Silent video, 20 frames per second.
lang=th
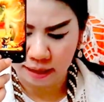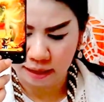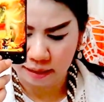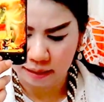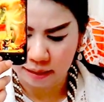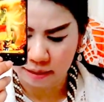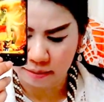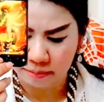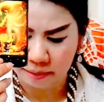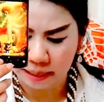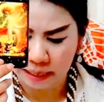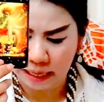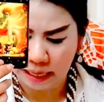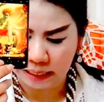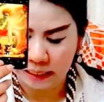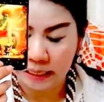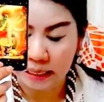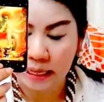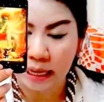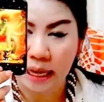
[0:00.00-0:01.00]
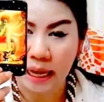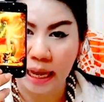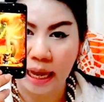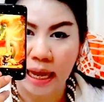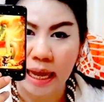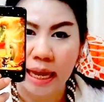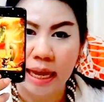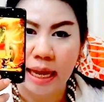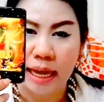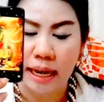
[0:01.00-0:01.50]
กันครึ่งปีหลังนี้นะคะ
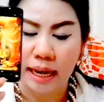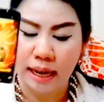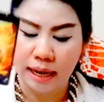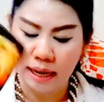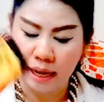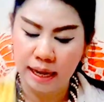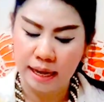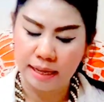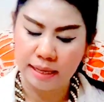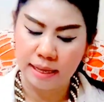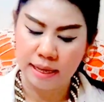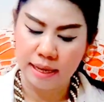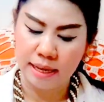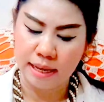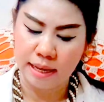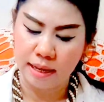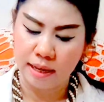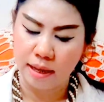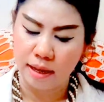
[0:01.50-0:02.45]
และใครที่